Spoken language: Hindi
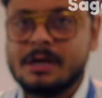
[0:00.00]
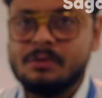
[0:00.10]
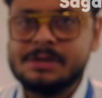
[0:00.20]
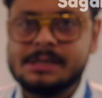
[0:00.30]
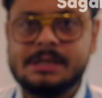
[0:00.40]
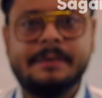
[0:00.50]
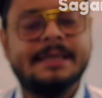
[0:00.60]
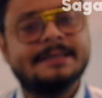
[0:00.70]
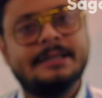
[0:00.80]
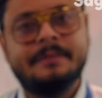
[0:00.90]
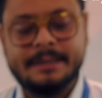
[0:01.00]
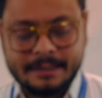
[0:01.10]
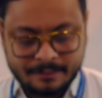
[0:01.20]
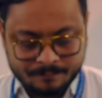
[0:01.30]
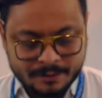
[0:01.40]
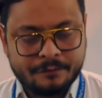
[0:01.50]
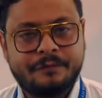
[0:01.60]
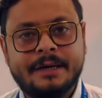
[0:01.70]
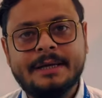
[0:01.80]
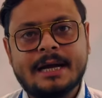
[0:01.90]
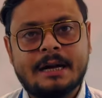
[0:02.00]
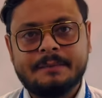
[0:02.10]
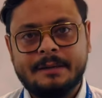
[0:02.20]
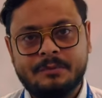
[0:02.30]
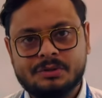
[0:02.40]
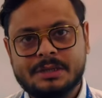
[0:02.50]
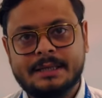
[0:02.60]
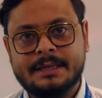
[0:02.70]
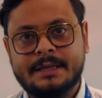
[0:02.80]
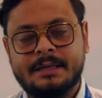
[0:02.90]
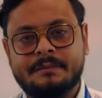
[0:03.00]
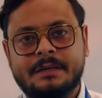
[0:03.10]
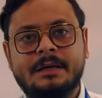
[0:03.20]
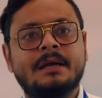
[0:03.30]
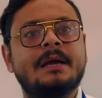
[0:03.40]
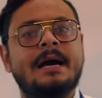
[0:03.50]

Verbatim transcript: साउंड सिस्टम इजिली बन गया फ्रंट आपका बोस आ गया आपका